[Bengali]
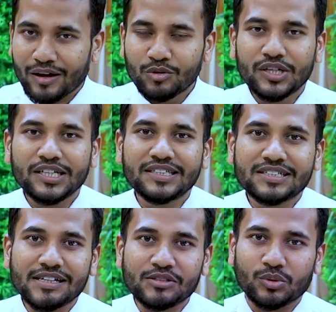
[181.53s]
এখন
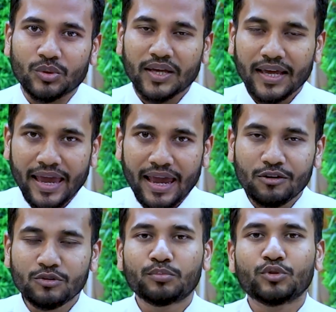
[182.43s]
ডিজিটাল যুগ
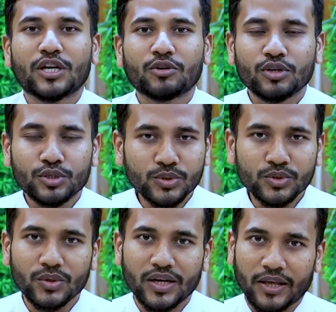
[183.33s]
এখন প্রতারণার সুযোগ